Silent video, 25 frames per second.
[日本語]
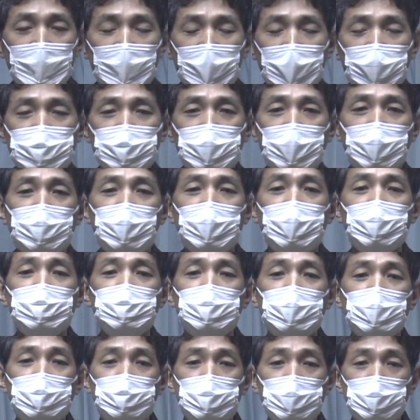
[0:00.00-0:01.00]
与えられ
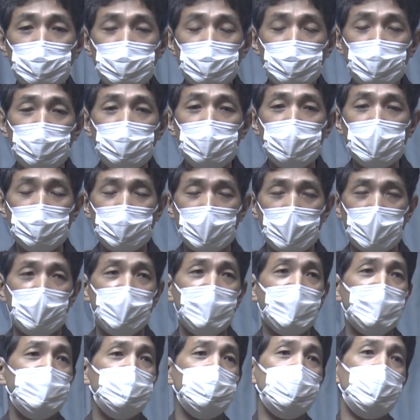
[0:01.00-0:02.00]
てる部分を見れば
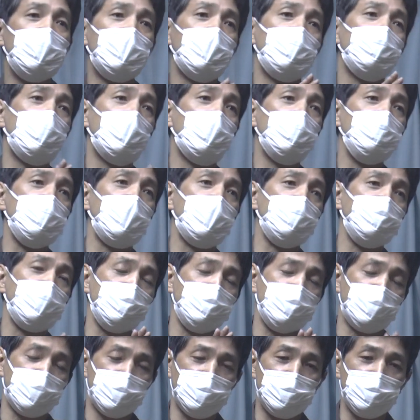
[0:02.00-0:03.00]
それが膨大
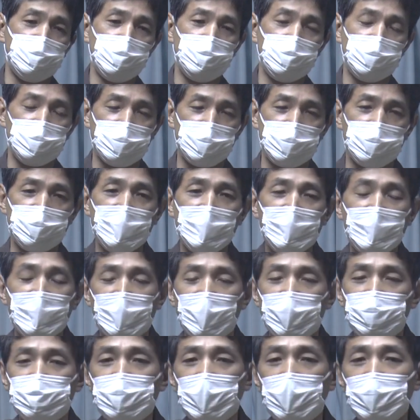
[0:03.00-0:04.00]
だって気づくし
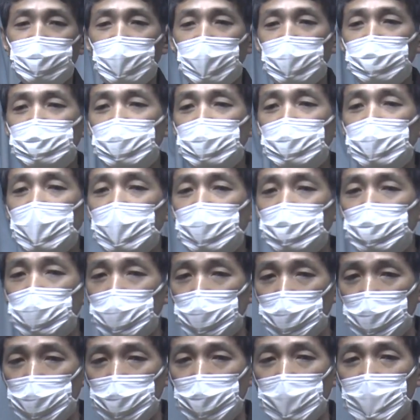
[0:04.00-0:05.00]
与えられてないも
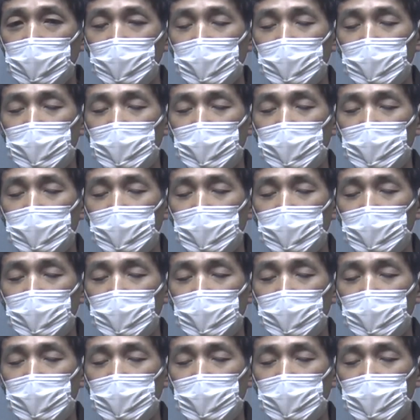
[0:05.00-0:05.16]
のを